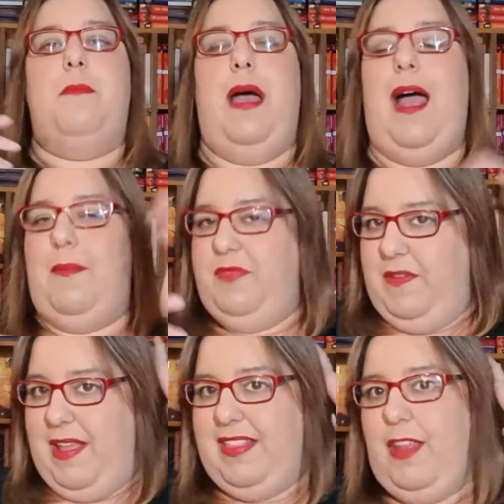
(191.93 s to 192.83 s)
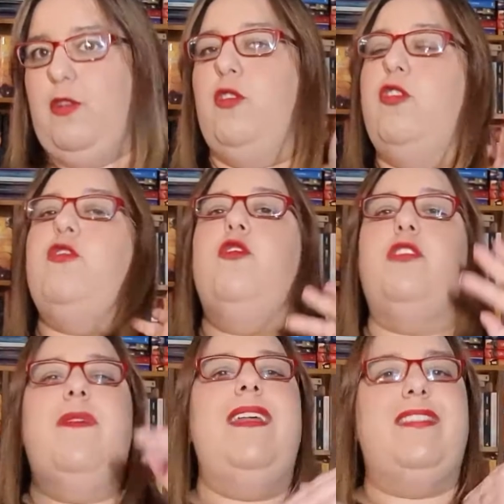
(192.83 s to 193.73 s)
ma diventano, loro lo
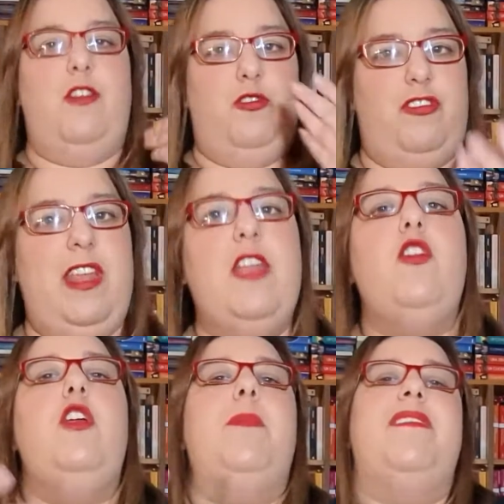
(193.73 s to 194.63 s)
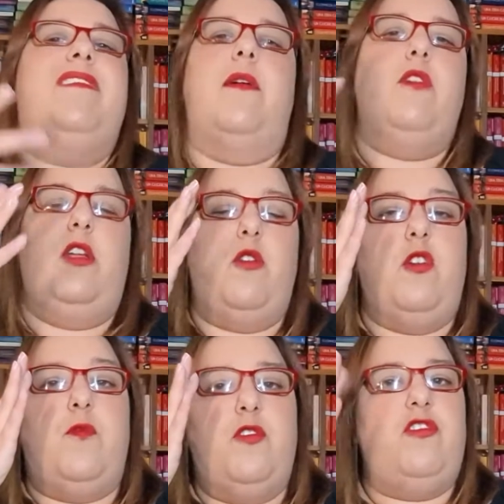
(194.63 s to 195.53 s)
diventano streghe. Noi io pensavo che loro
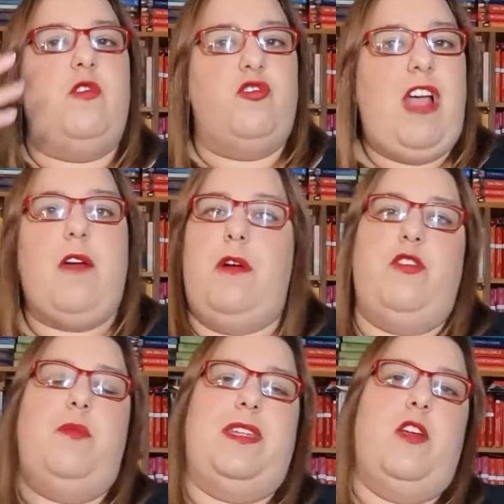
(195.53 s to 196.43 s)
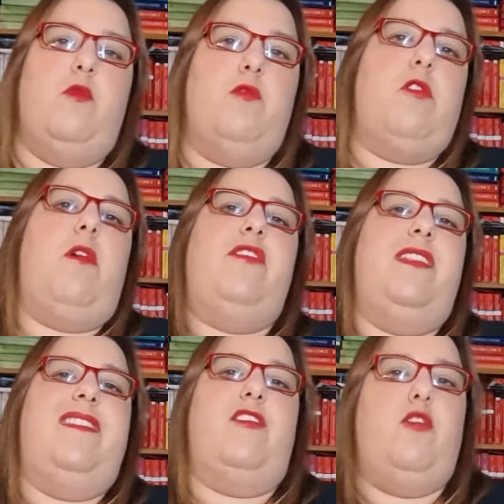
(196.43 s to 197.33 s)
lo fossero già, quando, perché comunque quando
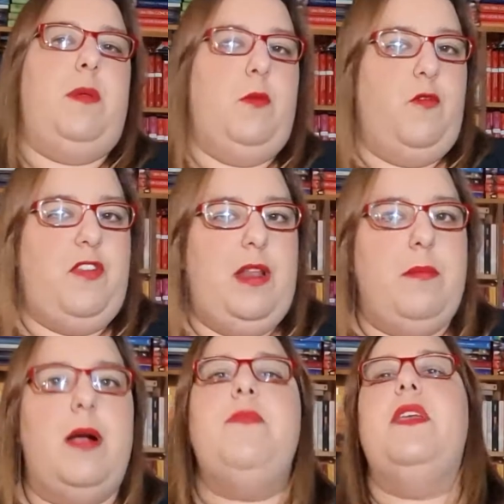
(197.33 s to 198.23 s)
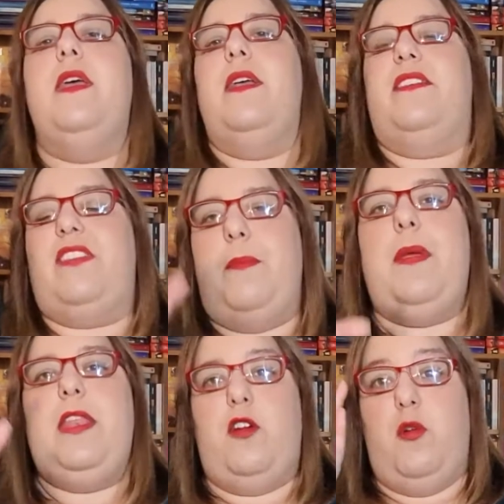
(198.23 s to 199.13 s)
è iniziato il primo film,
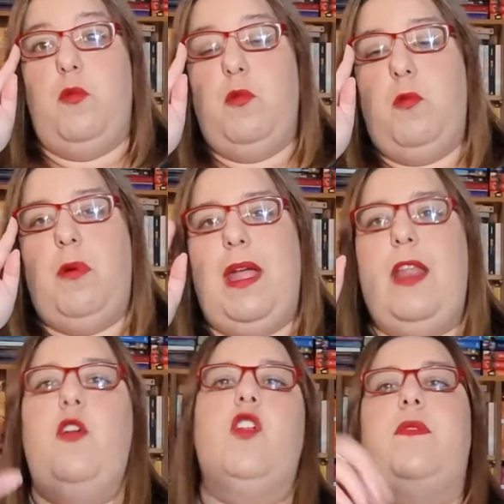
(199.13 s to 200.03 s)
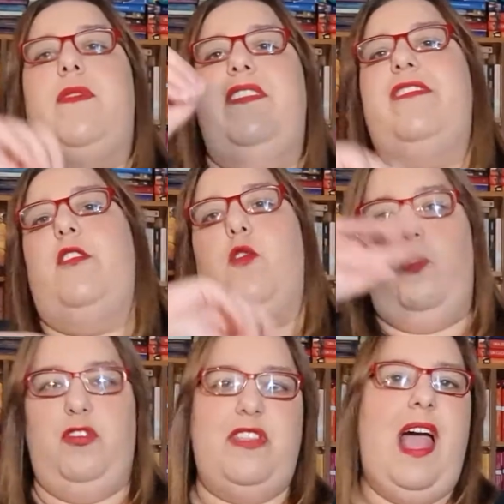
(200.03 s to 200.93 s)
sebbene comunque loro vivessero
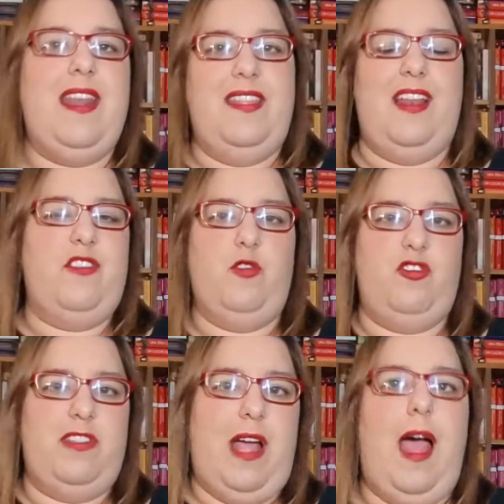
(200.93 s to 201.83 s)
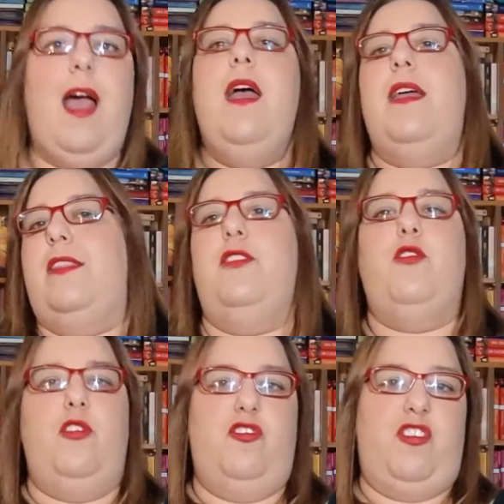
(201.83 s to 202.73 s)
lontane dalla società,
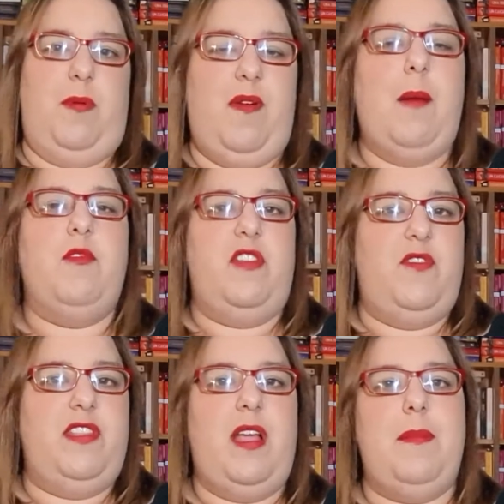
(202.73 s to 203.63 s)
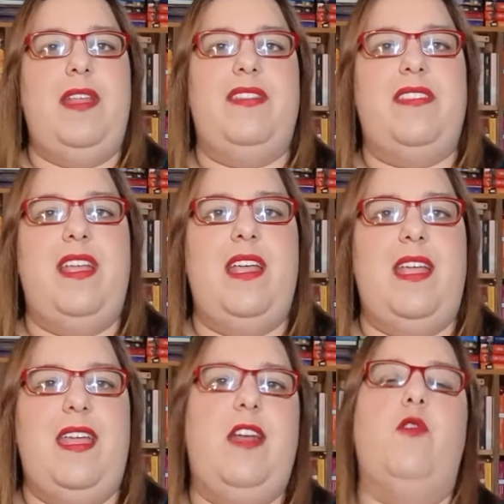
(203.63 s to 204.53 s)
noi non sapevamo se
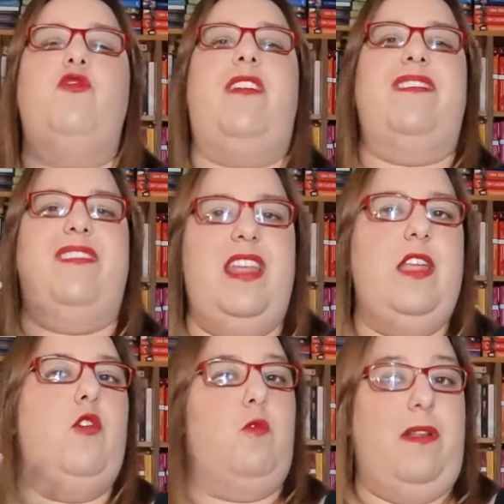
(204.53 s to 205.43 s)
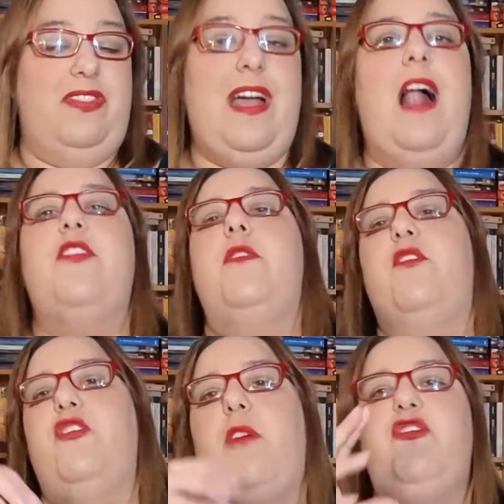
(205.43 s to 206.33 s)
effettivamente erano già streghe o quant'altro.
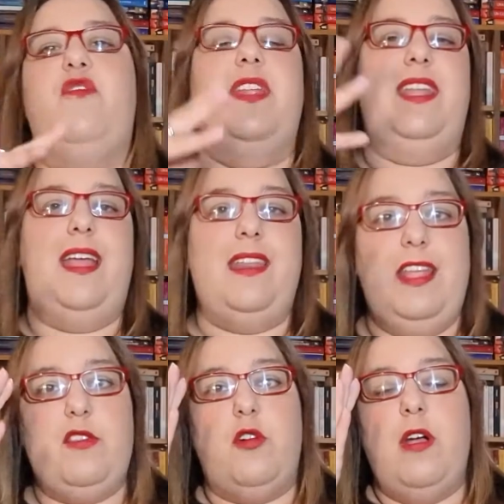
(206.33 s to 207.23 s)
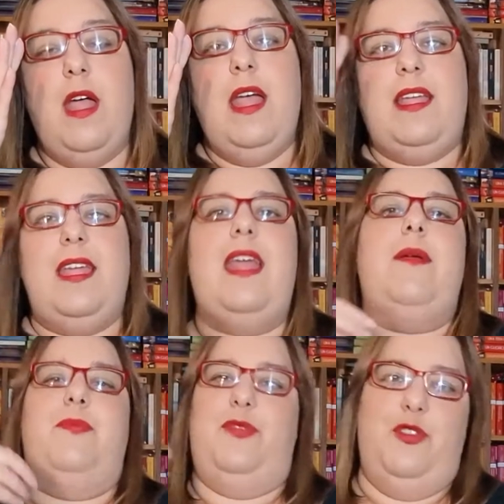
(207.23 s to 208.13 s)
Invece qua ci viene chiarito
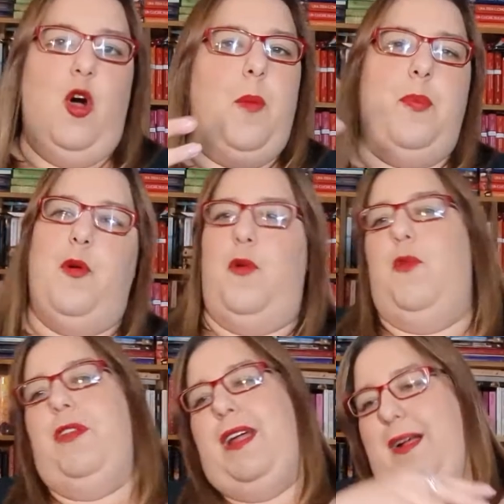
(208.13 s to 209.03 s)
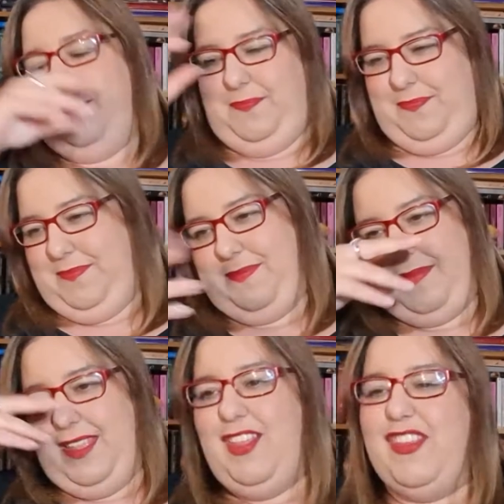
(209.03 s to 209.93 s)
che dopo un
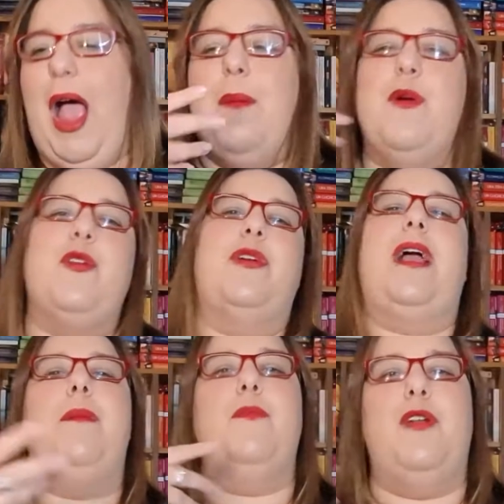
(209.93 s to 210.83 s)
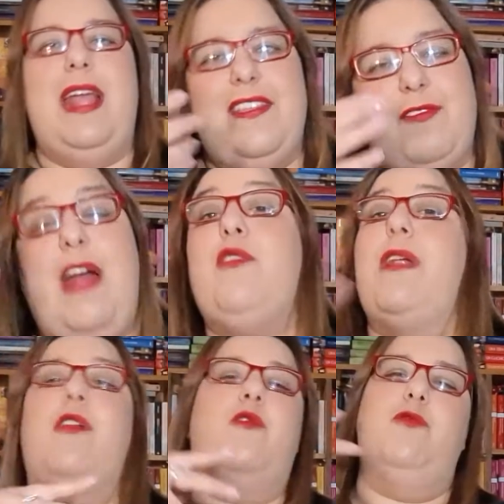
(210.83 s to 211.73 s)
diciamo roccambolesca, una,
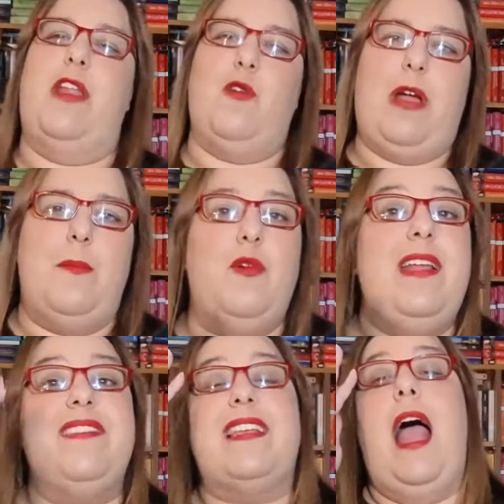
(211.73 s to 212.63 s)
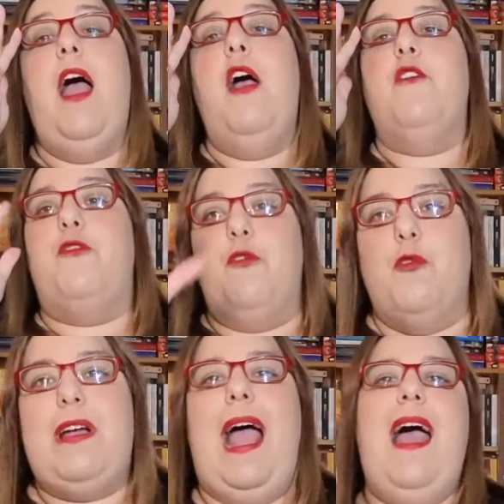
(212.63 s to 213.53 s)
una, una roccambolesca
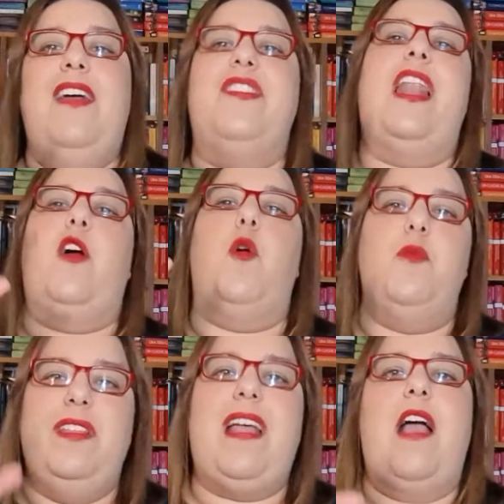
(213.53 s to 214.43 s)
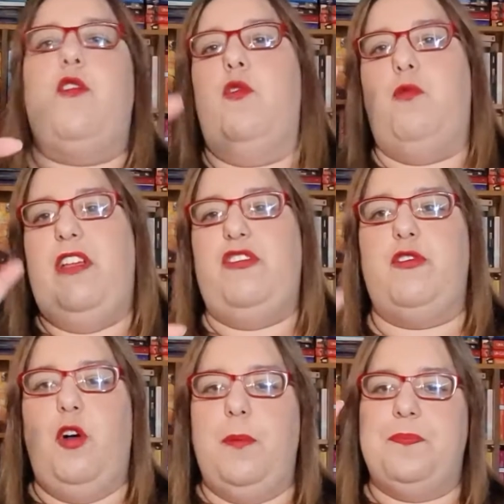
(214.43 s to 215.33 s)
fuga dalla comunità con
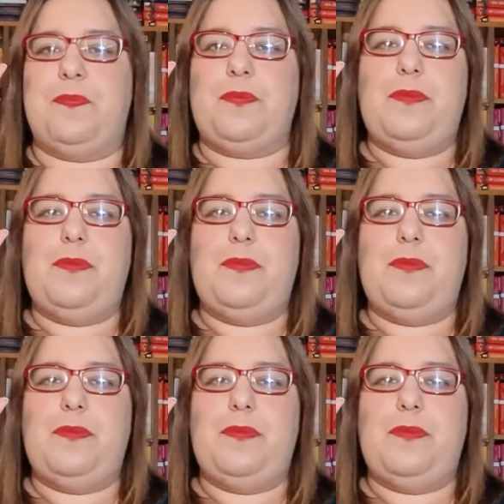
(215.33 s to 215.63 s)
questo